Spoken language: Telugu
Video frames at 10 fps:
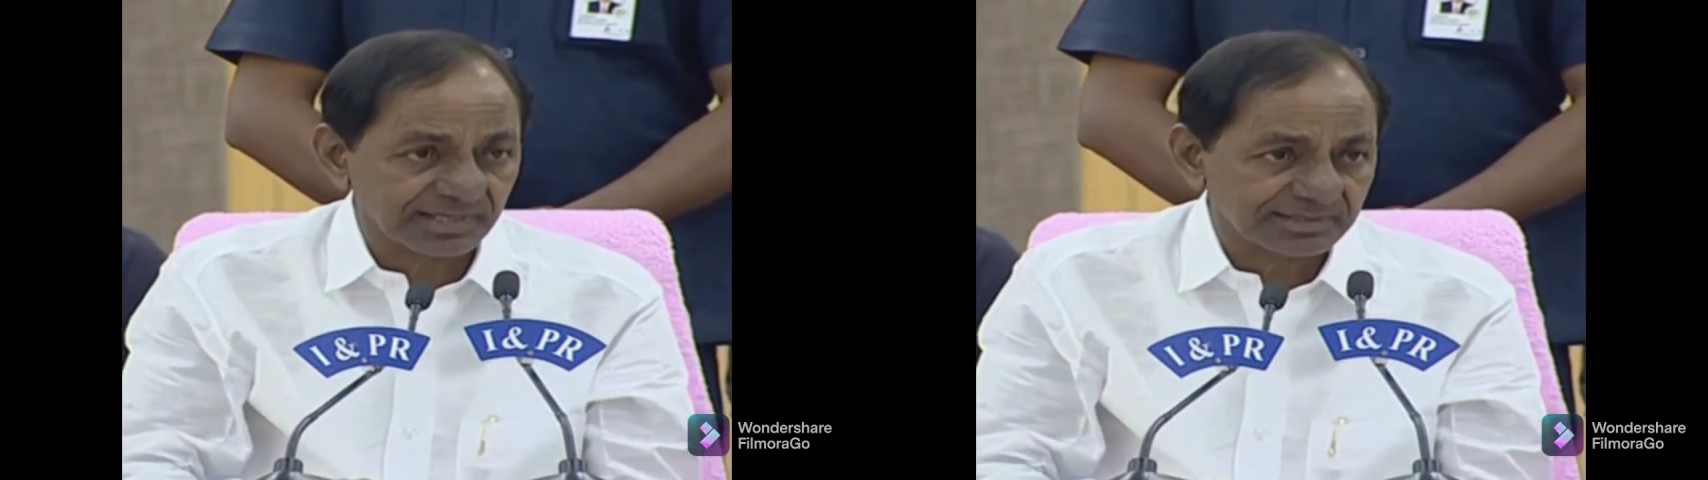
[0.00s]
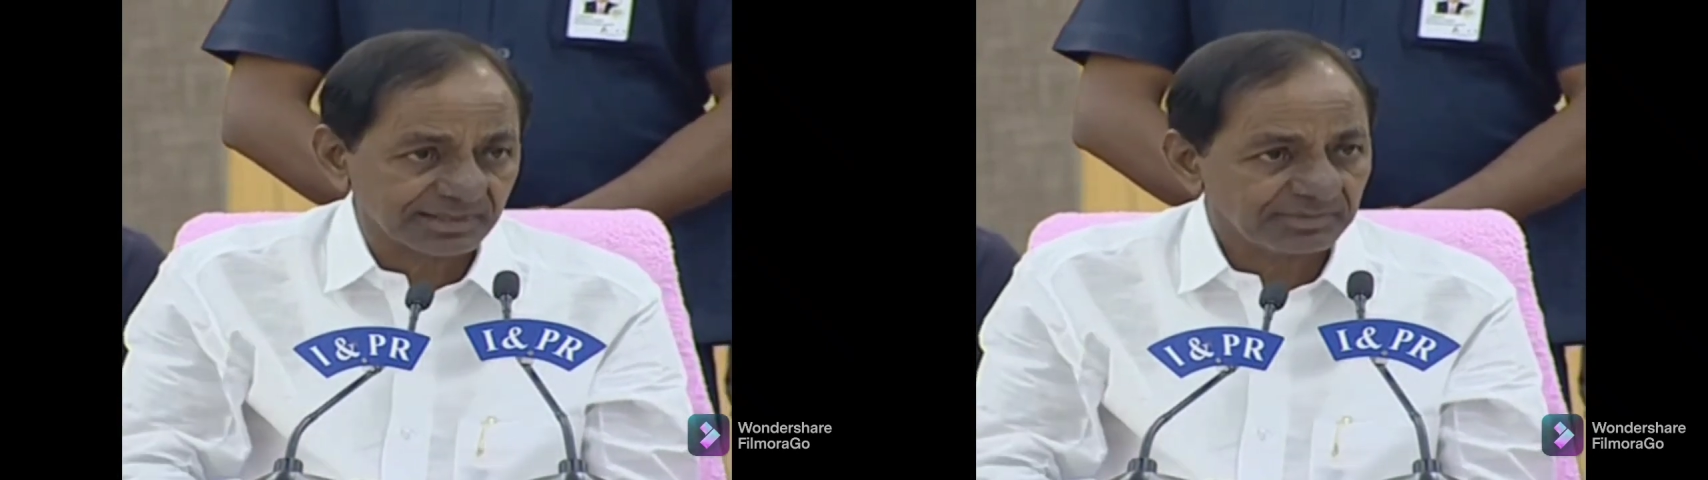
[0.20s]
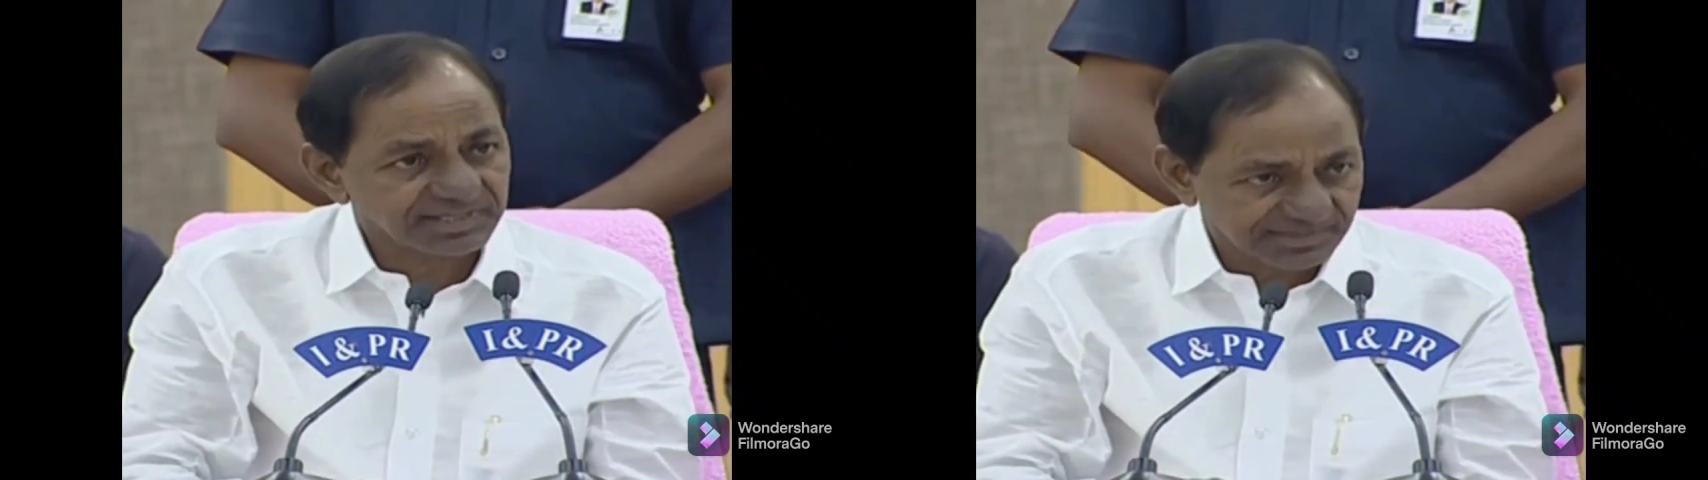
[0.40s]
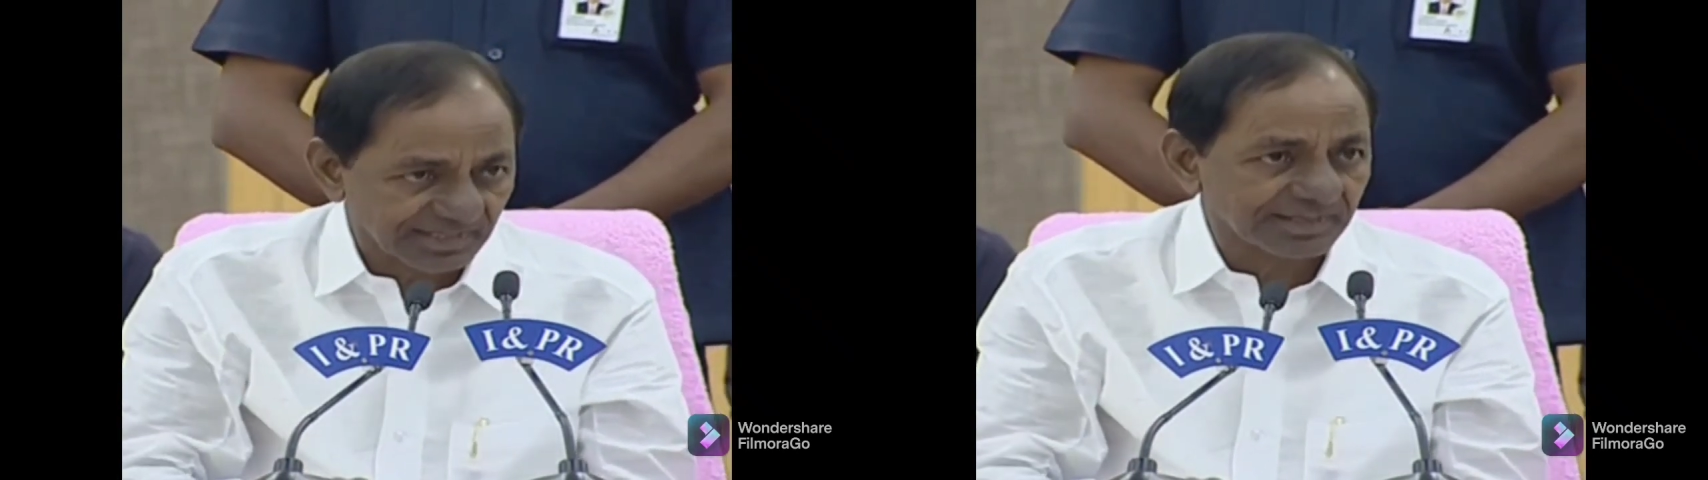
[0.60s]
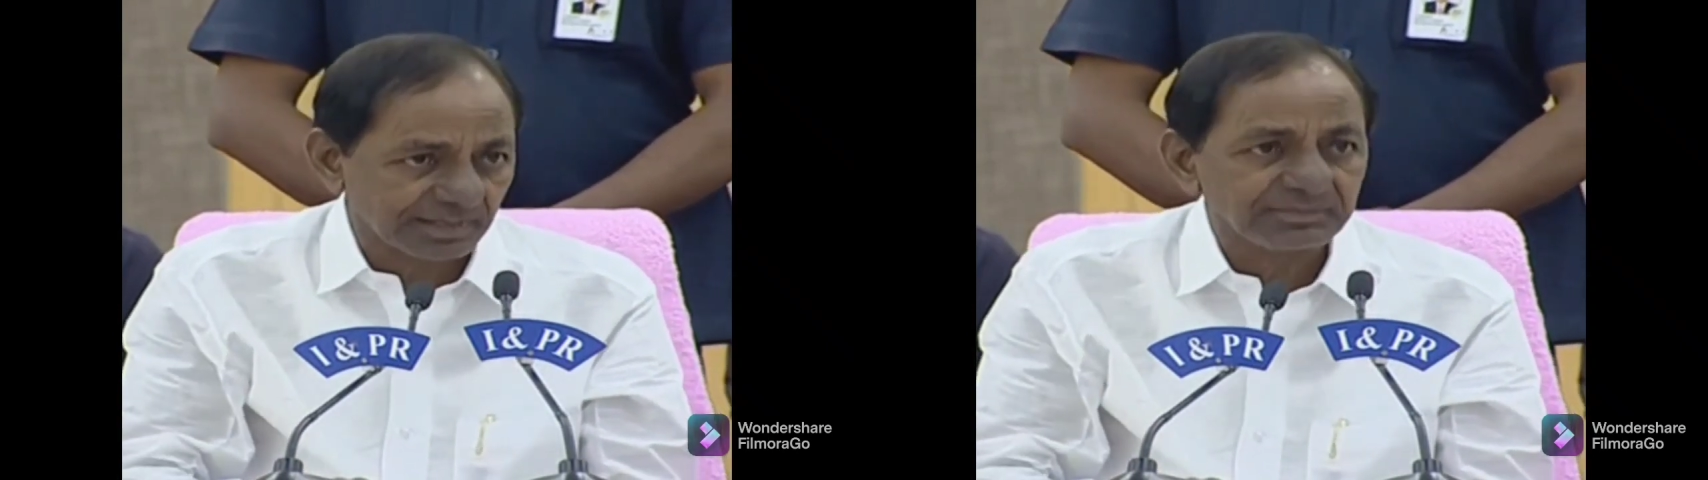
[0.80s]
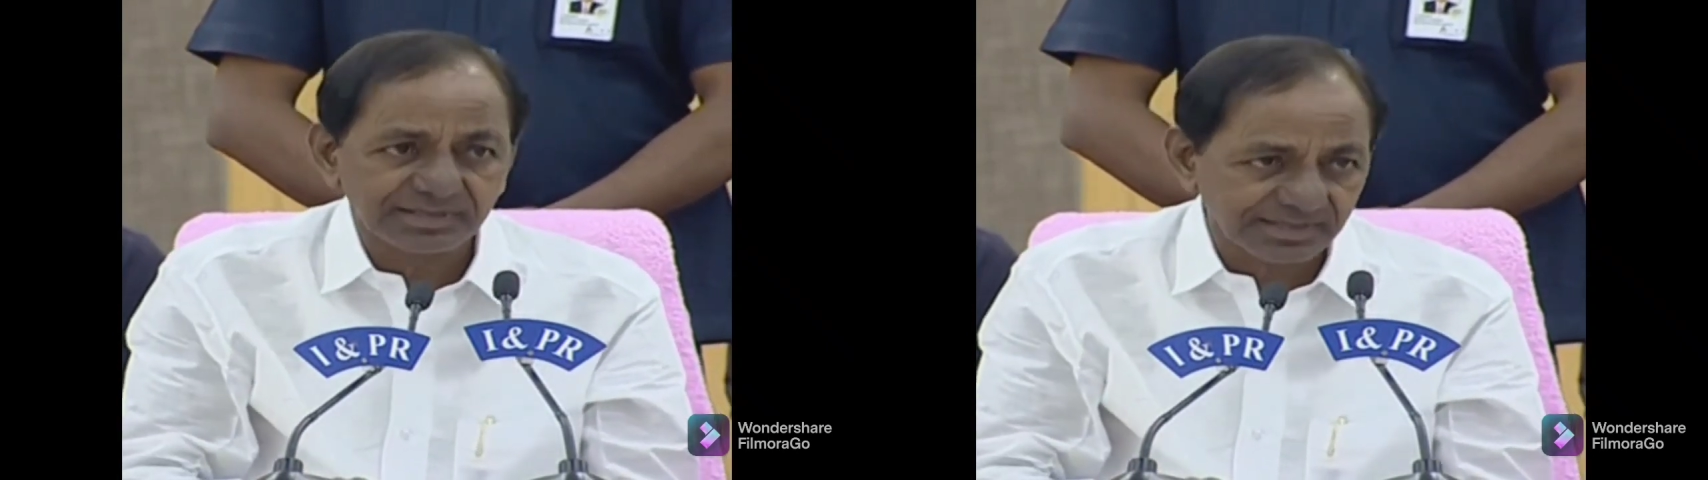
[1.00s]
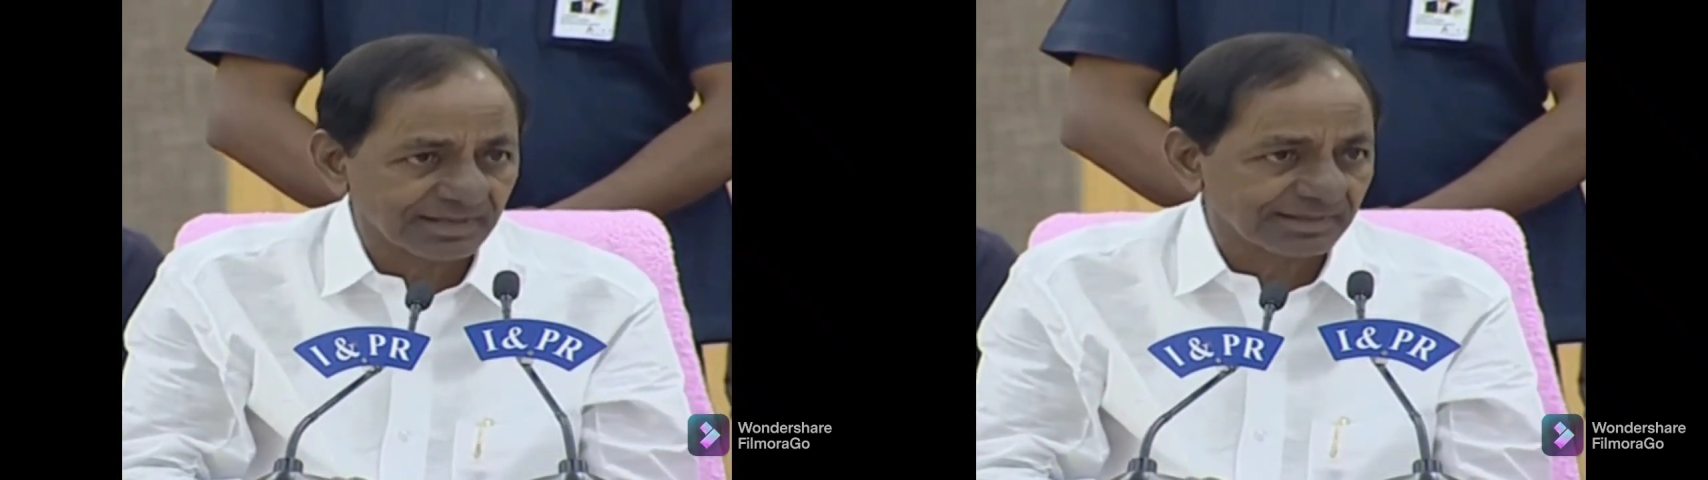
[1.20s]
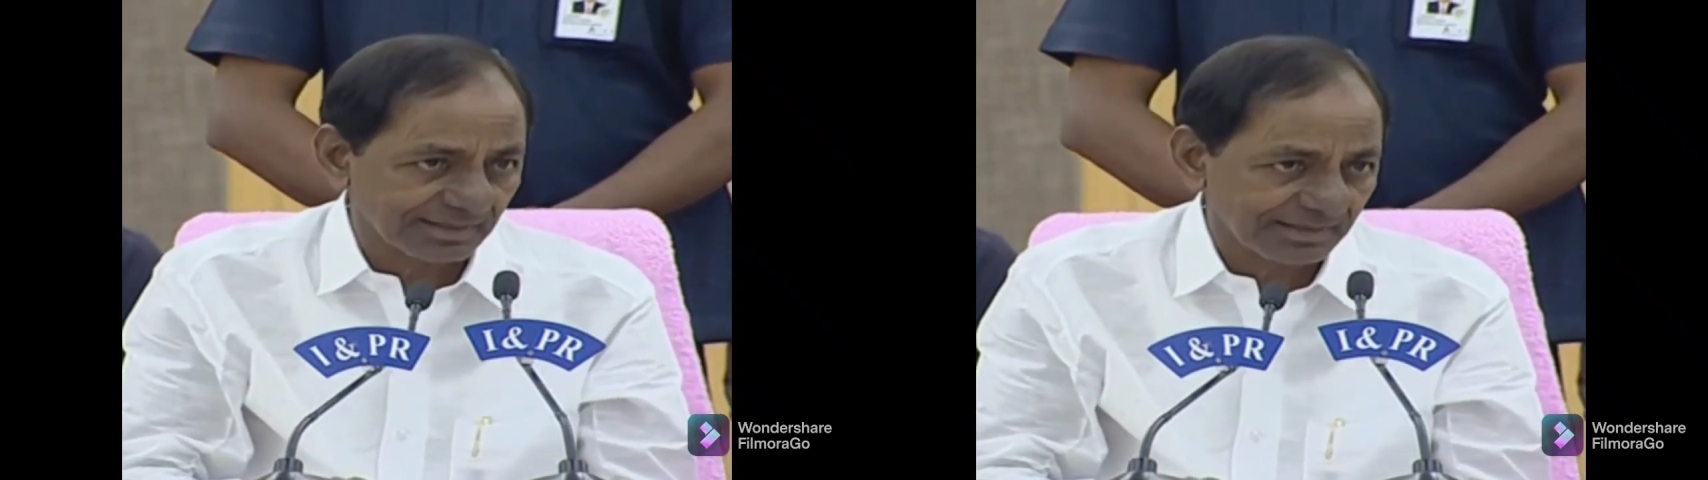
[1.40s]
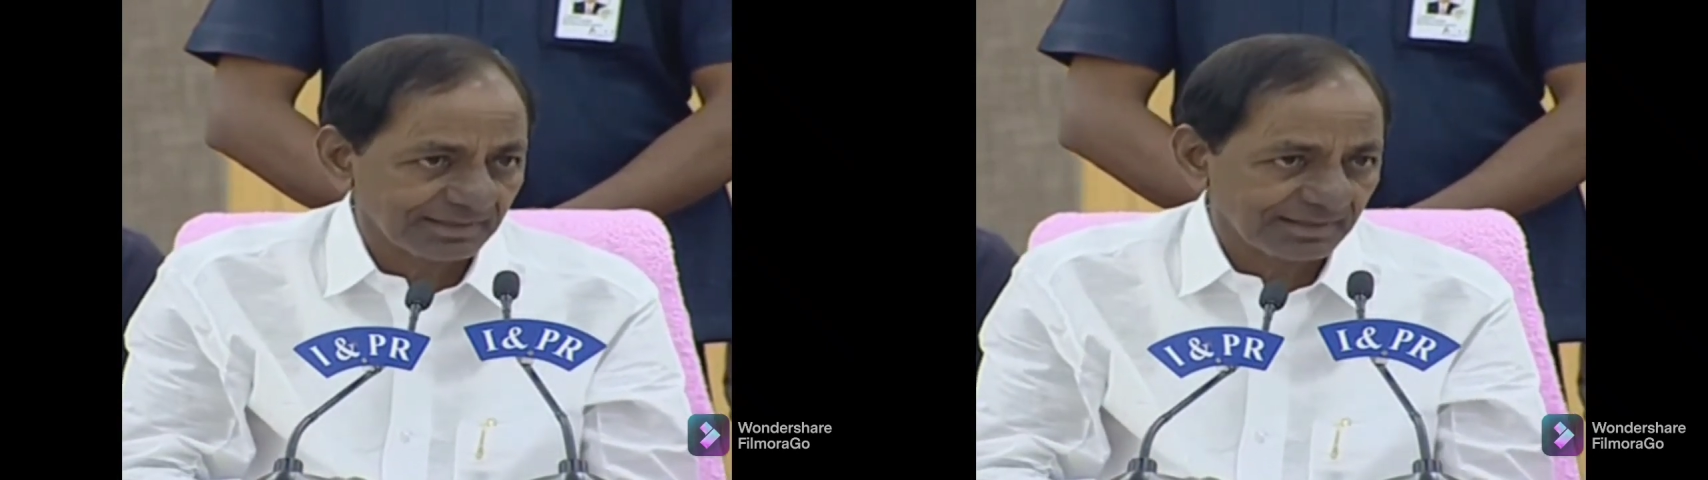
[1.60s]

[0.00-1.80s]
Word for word: మాట్లాడి మేము చేయలేదా మీరు చేయలేదా